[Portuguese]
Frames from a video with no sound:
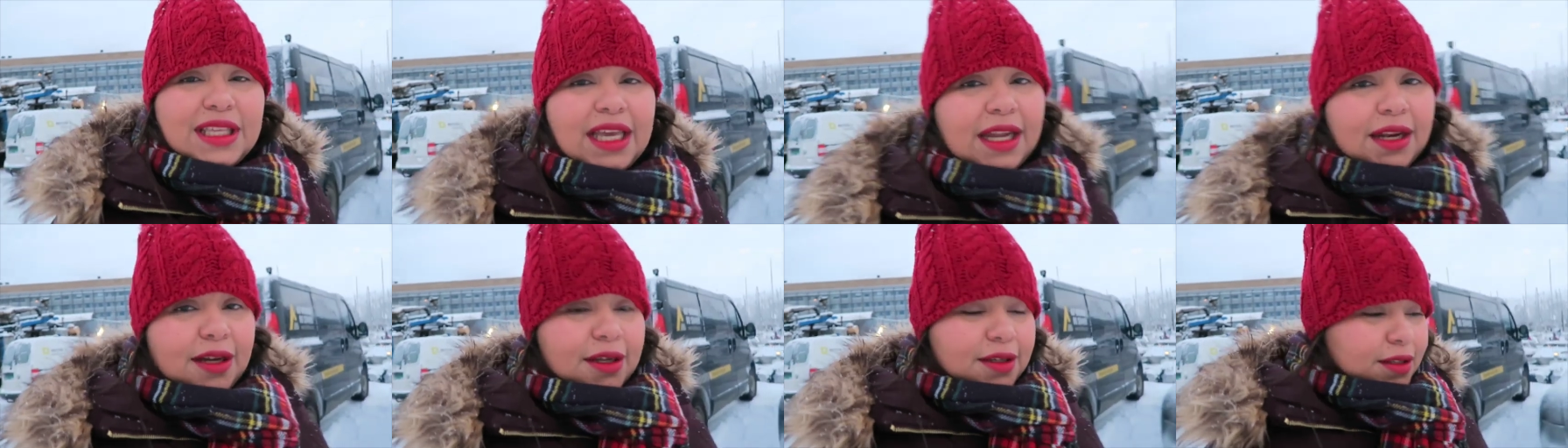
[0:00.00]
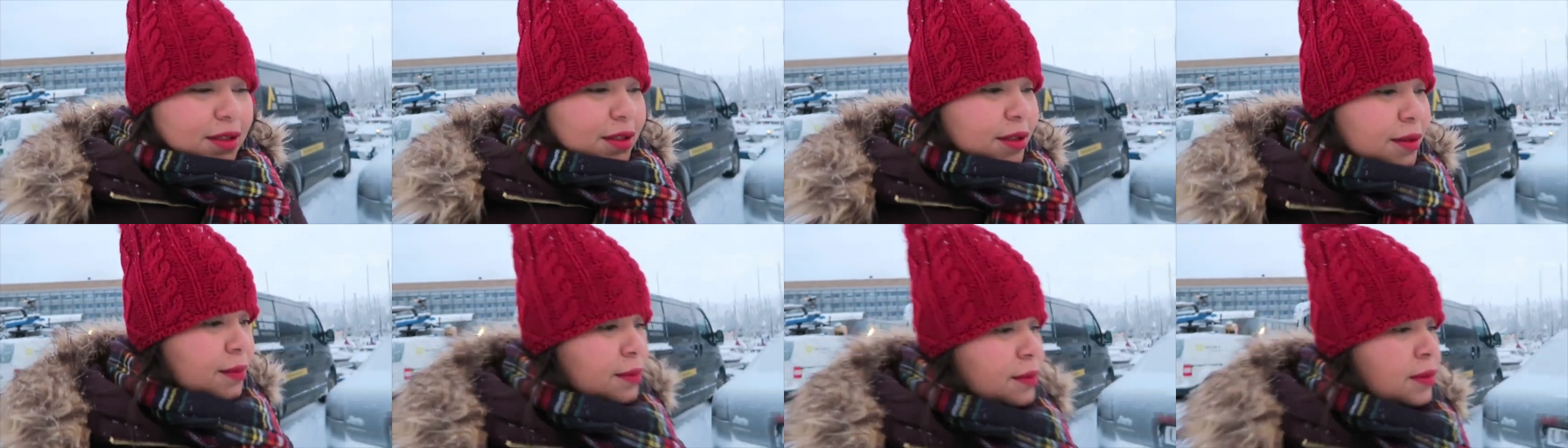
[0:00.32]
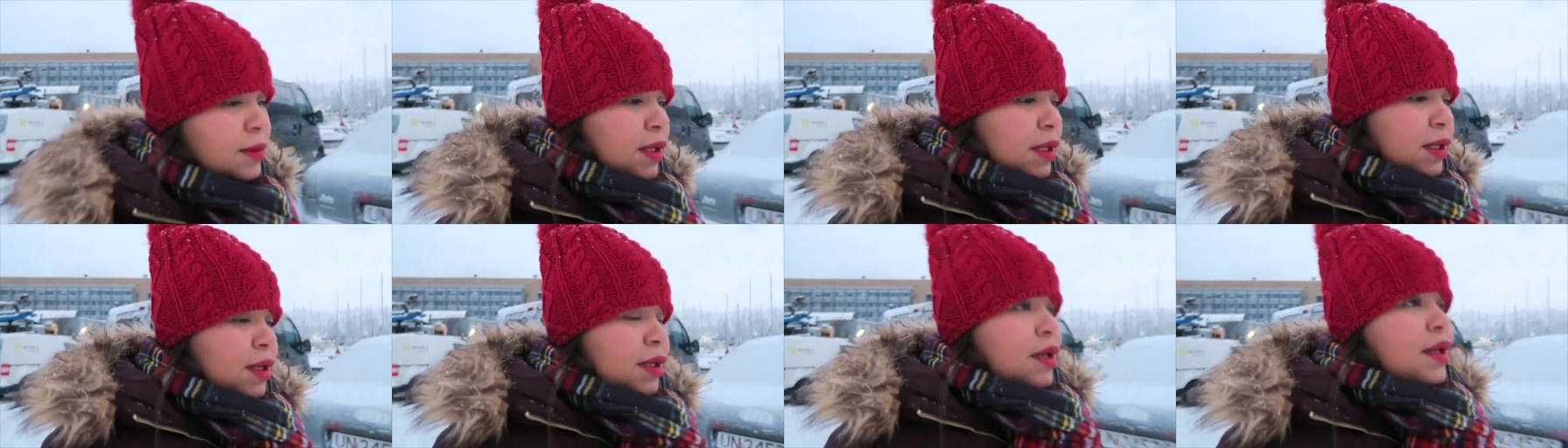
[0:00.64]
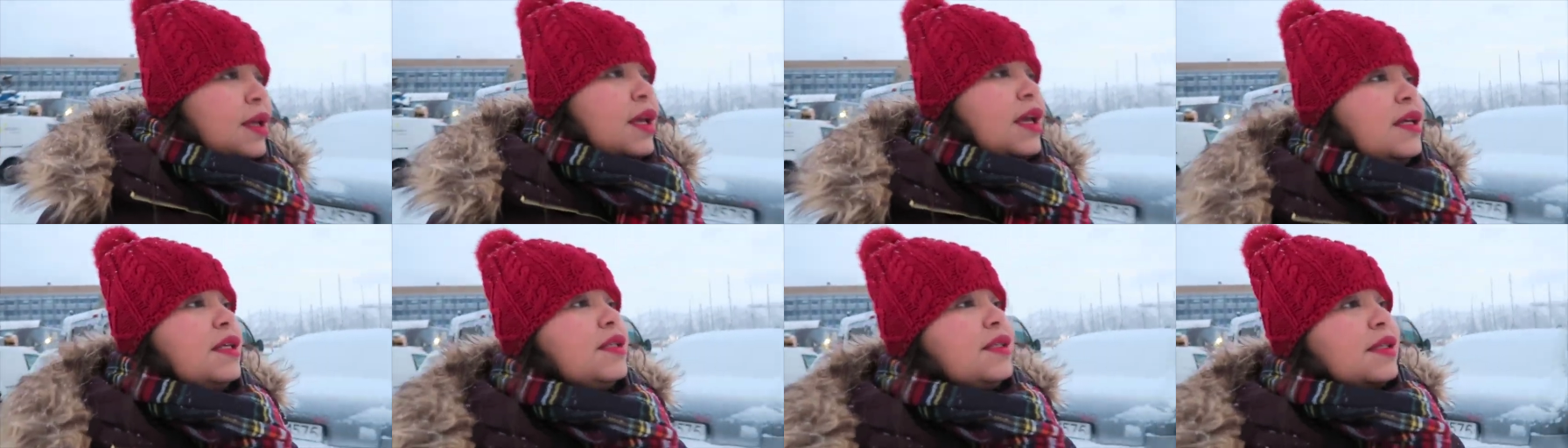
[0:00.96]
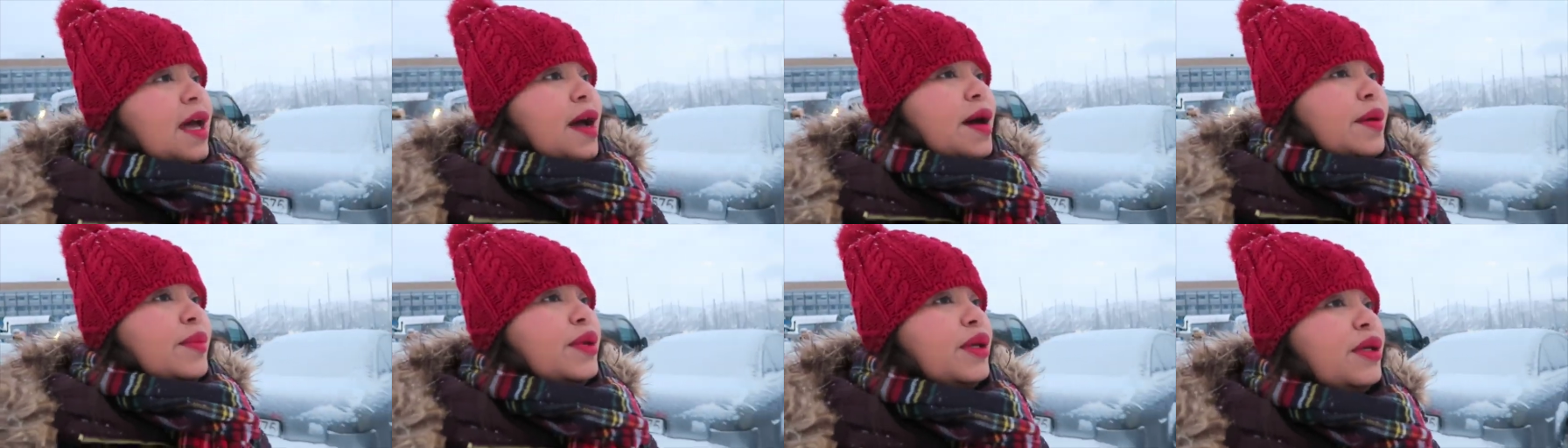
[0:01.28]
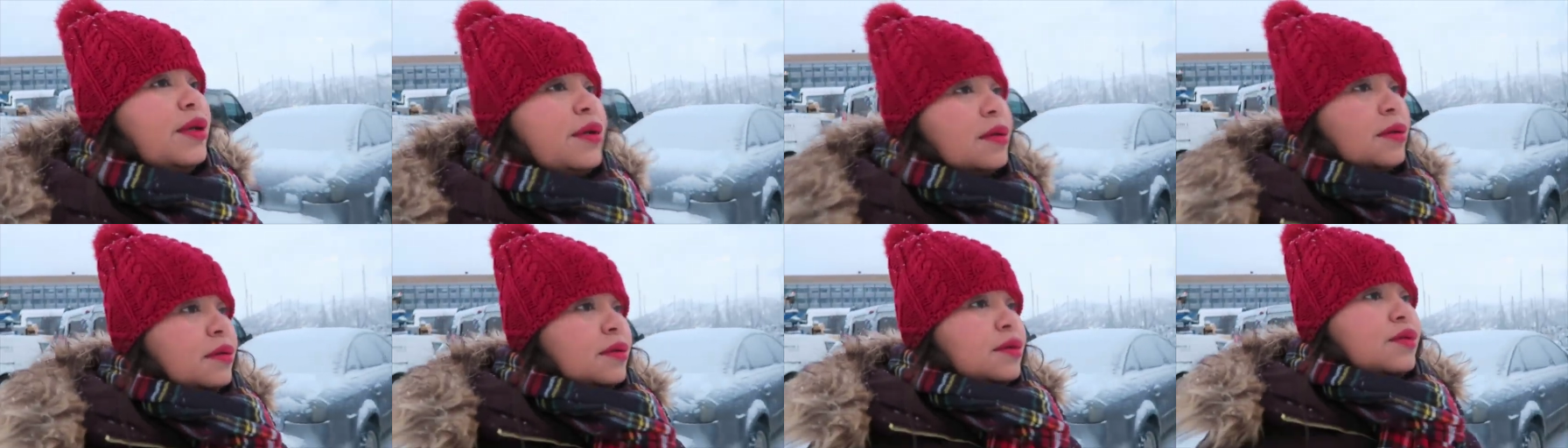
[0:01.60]
cenas, quem sabe
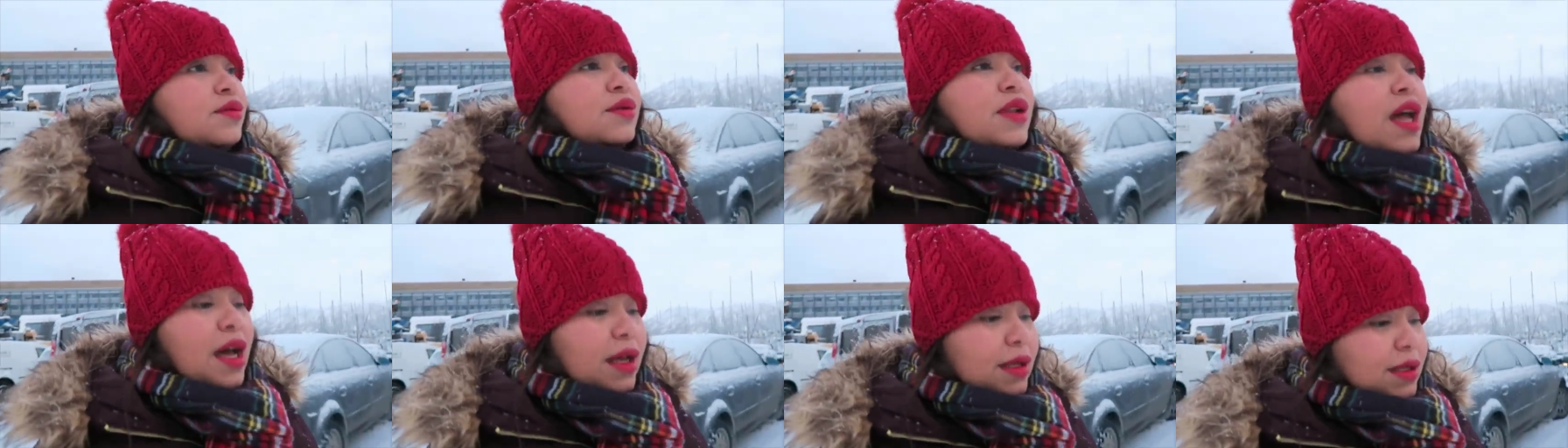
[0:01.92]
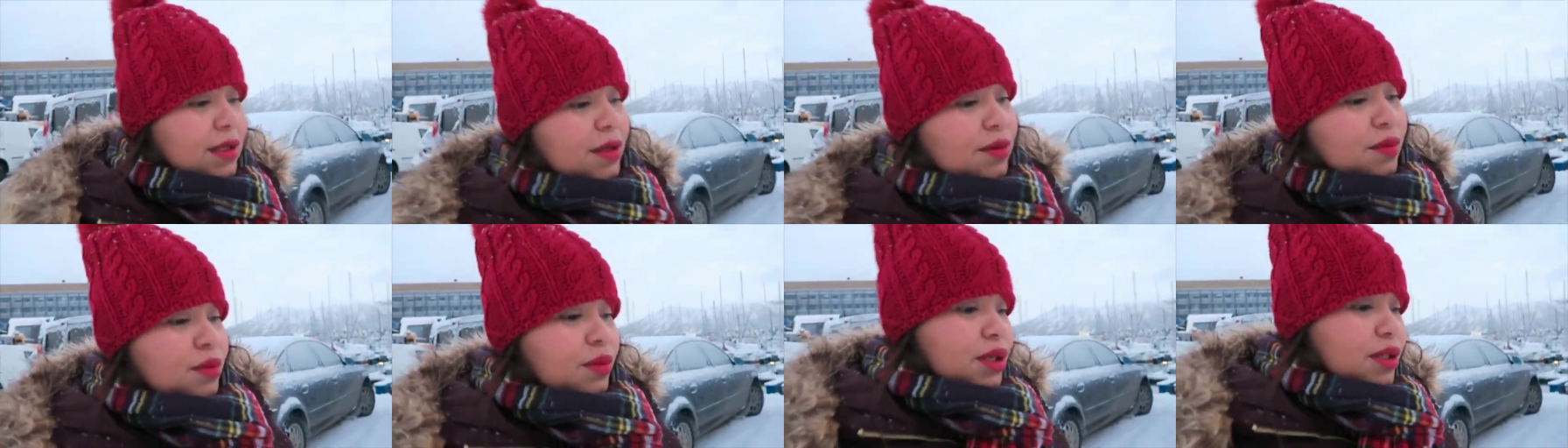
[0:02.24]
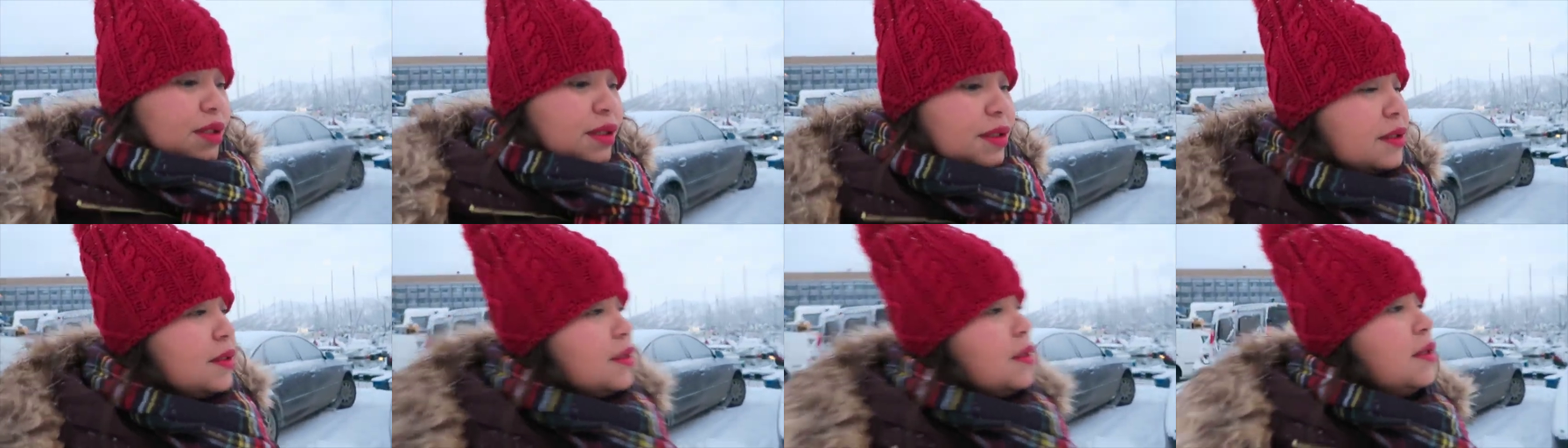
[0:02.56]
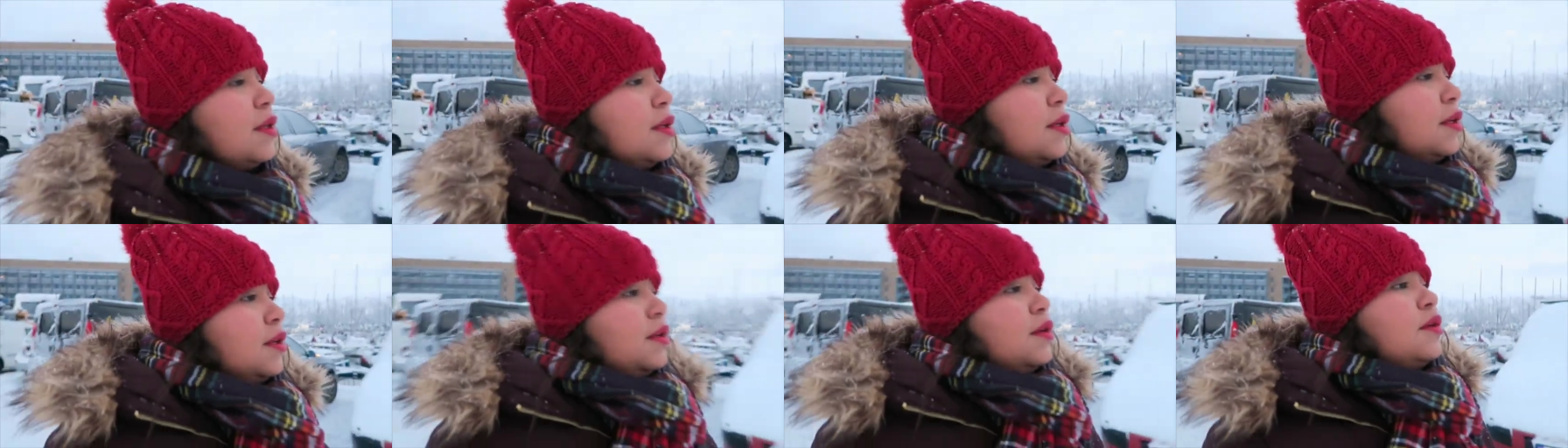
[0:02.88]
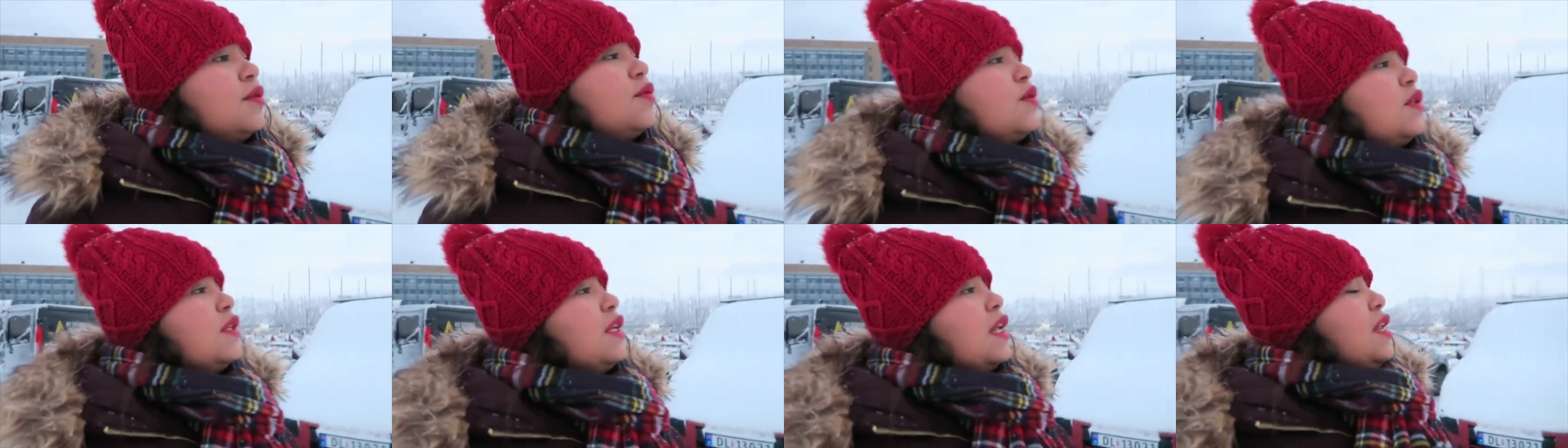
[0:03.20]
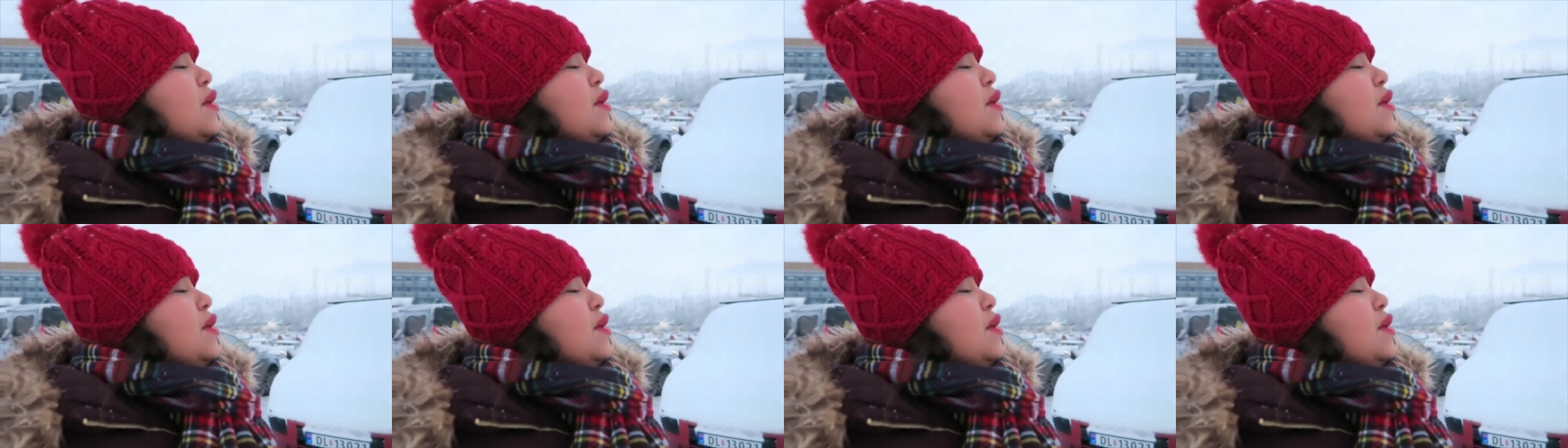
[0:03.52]
não dá assim umas, uns